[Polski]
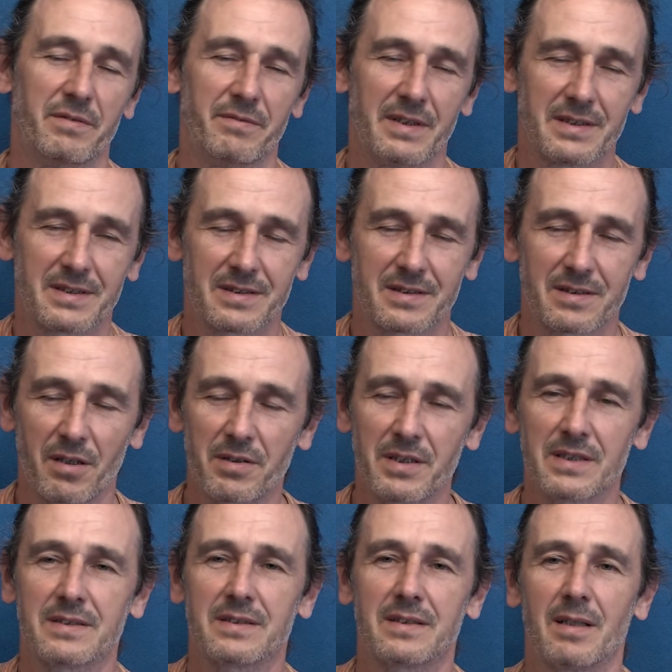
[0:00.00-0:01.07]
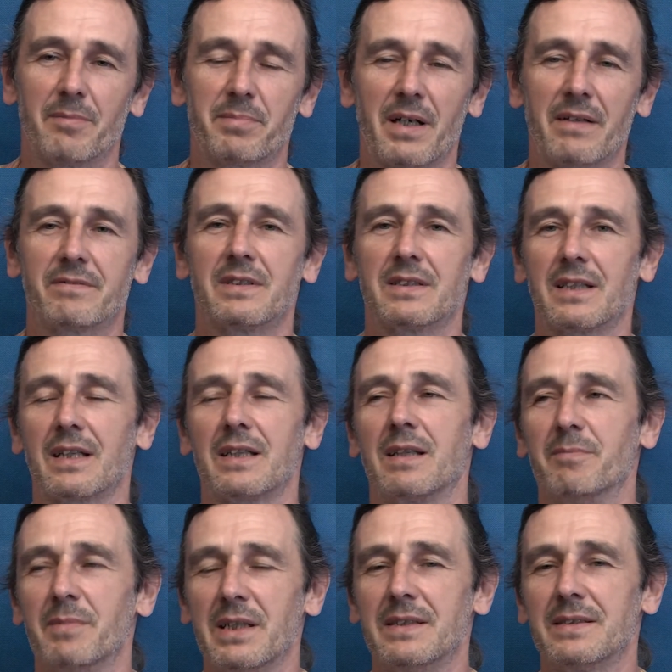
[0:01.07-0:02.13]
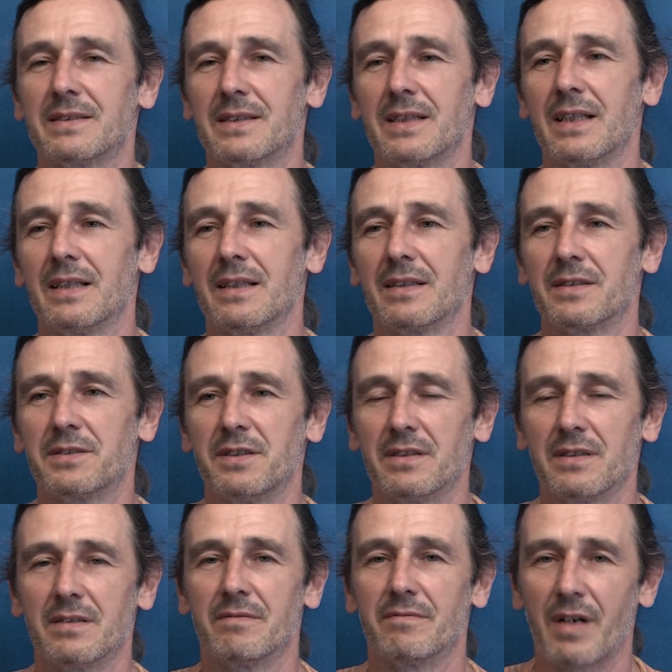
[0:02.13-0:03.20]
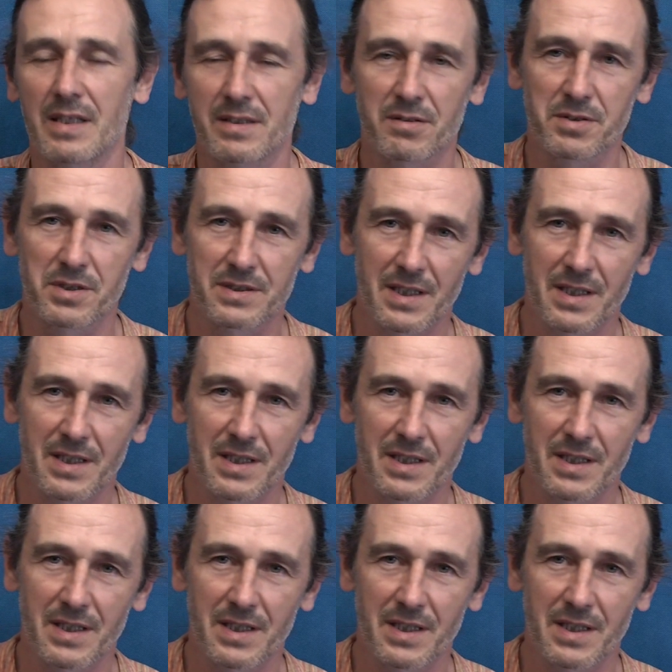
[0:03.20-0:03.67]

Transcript: więc to jest naprawdę takie miejsce, gdzie warto się